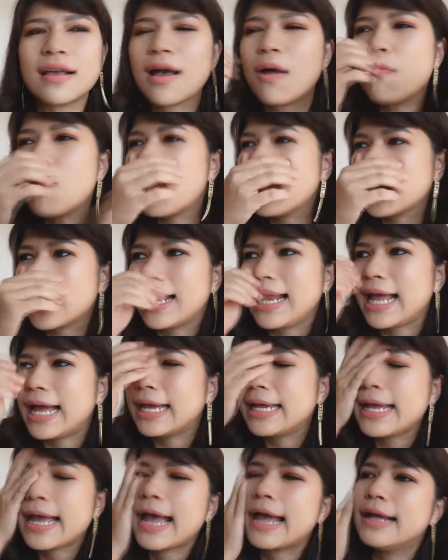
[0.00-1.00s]
กังวลอะไร
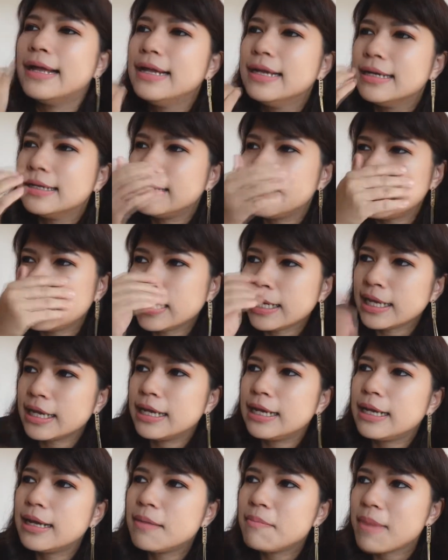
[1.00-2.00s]
อะ่ะทีนี้
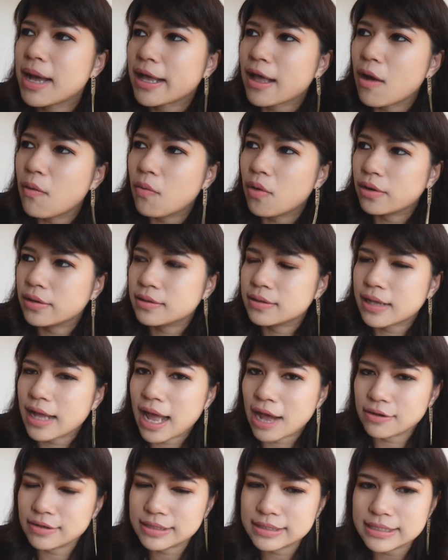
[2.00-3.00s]
เริ่มมากังวล
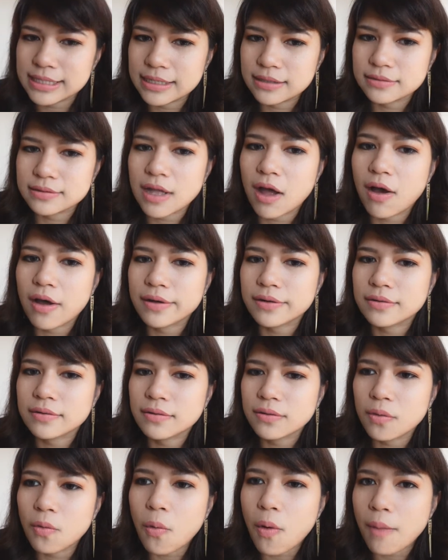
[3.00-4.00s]
เอาจริงตอน
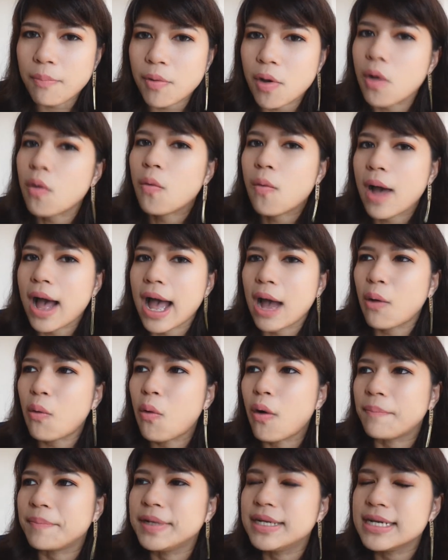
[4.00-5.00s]
ขวบกว่าข
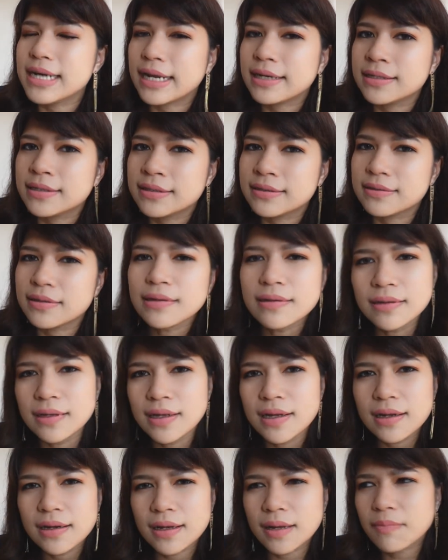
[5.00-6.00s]
วบเดือนนึง
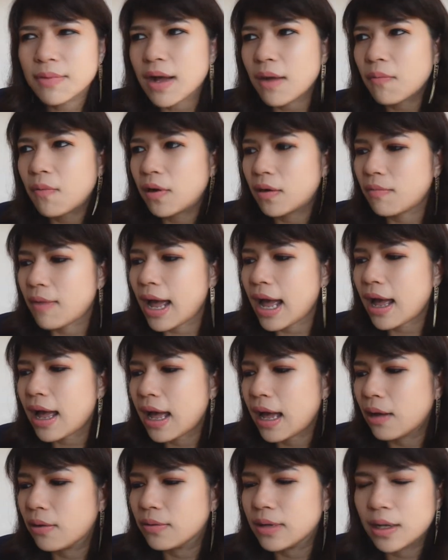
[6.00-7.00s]
เริ่มกังวลว่า
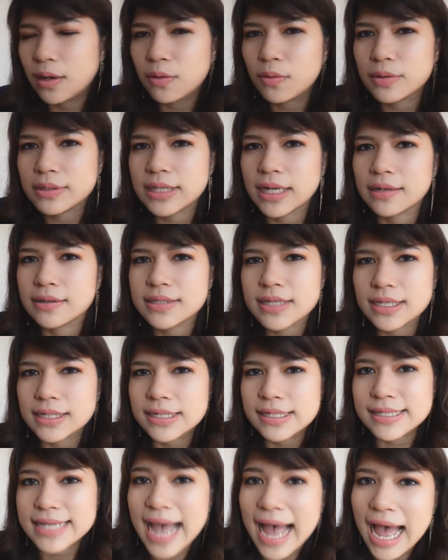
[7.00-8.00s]
อ้าวแล้วลูกฉันจะ
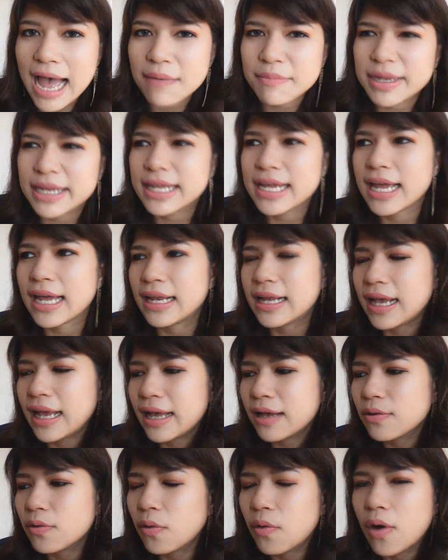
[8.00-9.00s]
เดินช้าไหมเนี่ยนะ
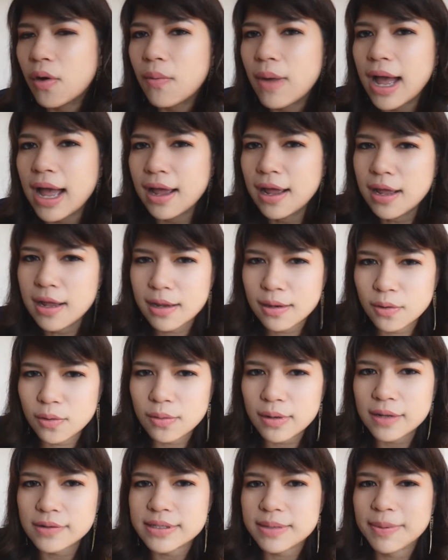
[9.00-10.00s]
คะกลัวว่าลู
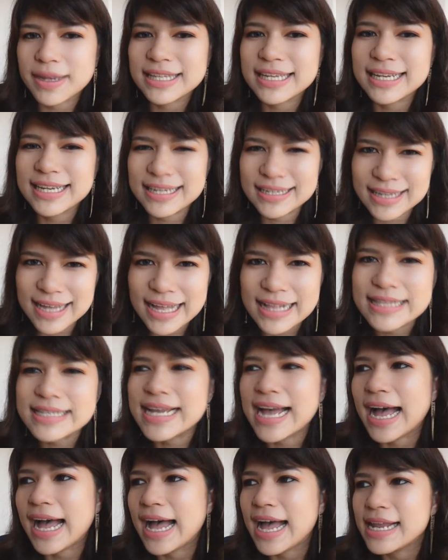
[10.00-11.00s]
กเราจะพัฒนาการ
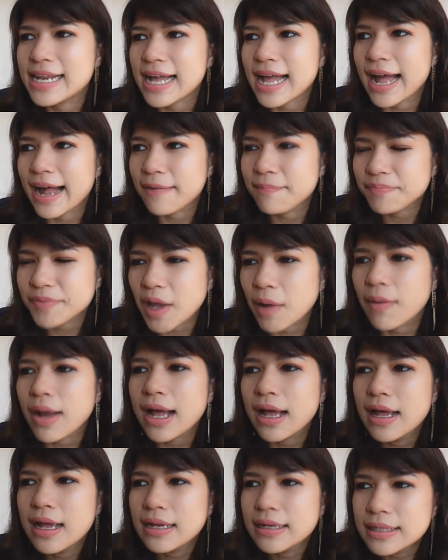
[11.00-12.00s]
ช้านะคะ แต่ว่า
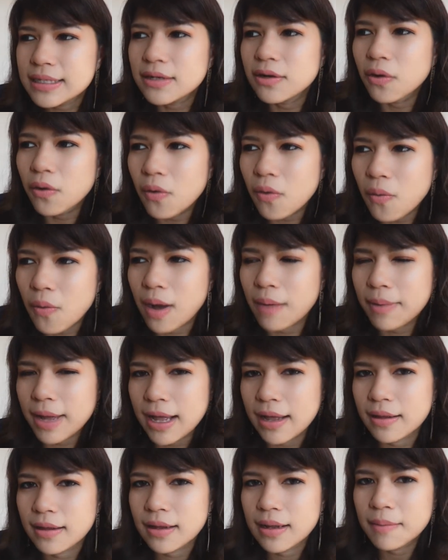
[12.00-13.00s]
1ขวบ
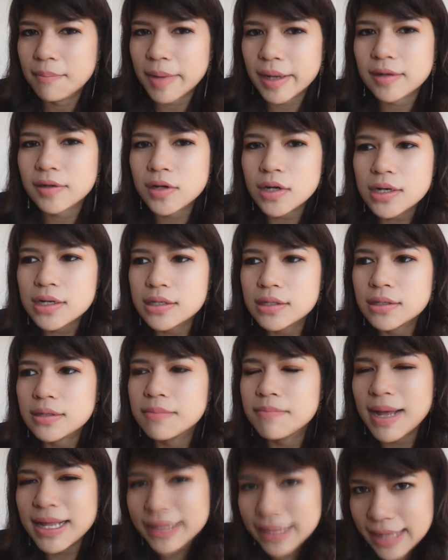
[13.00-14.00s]
อะ่ะมันก็คือ
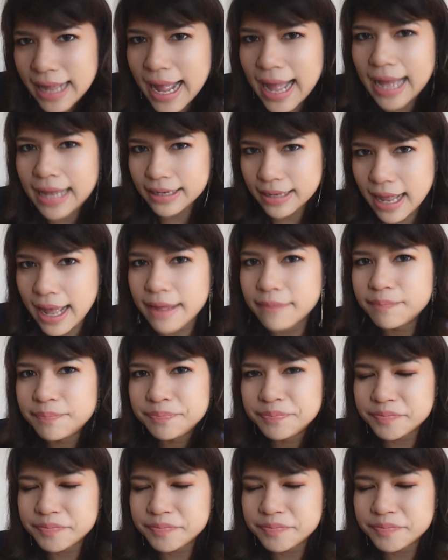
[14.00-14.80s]
มาตรฐานนะ